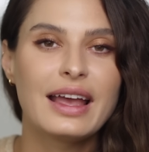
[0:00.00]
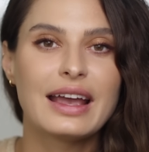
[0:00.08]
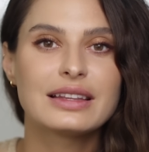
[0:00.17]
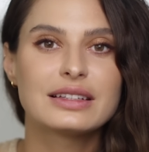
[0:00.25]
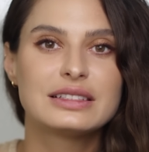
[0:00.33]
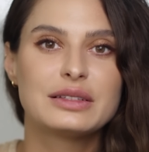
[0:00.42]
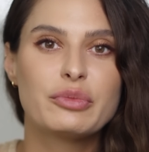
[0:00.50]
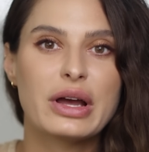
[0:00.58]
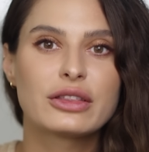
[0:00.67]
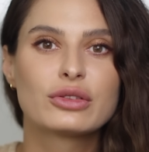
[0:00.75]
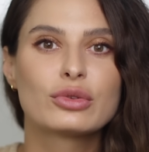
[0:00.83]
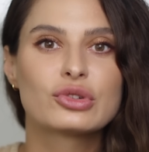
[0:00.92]
это
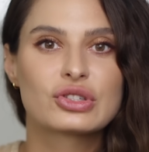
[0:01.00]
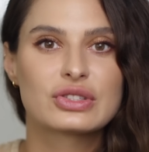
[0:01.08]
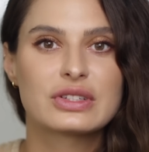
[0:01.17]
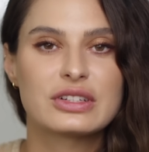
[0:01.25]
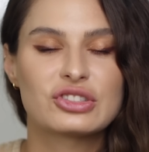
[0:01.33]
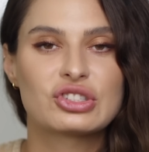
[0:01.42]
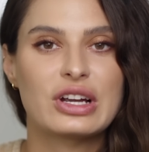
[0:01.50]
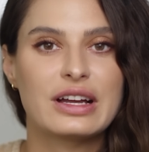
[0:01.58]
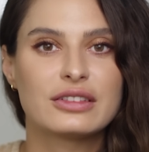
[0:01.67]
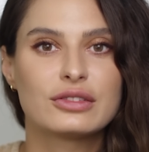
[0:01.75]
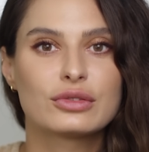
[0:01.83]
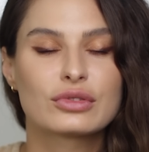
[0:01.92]
тебя тоже
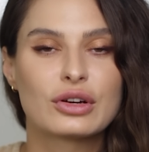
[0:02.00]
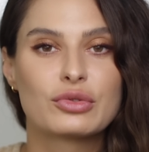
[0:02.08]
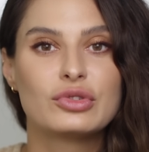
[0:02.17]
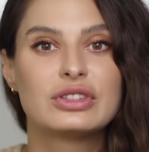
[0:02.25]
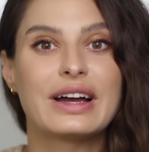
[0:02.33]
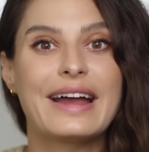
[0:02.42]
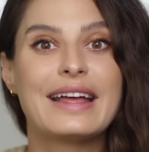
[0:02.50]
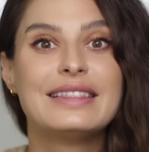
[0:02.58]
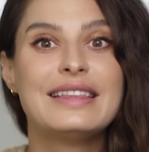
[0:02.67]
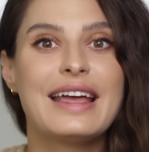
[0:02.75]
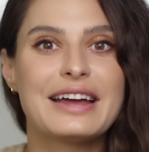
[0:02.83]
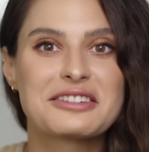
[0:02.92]
заряжает, дают какую-то
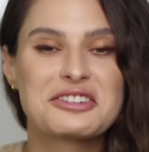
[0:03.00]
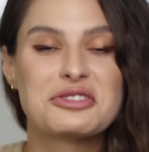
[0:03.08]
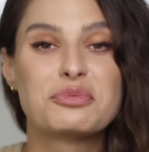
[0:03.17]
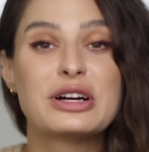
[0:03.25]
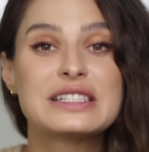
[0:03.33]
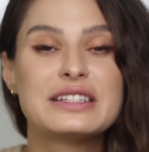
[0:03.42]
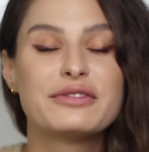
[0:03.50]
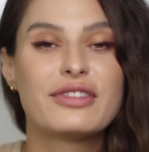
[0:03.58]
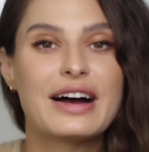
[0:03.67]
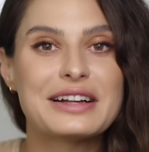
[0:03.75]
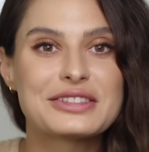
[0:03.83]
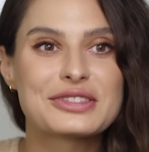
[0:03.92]
энергию,
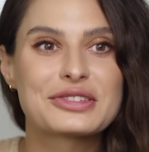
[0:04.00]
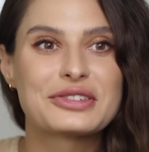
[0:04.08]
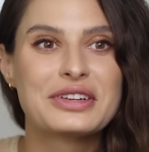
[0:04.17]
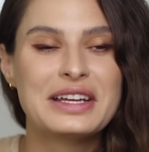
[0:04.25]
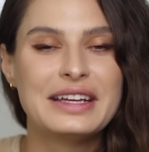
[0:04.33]
мотивацию,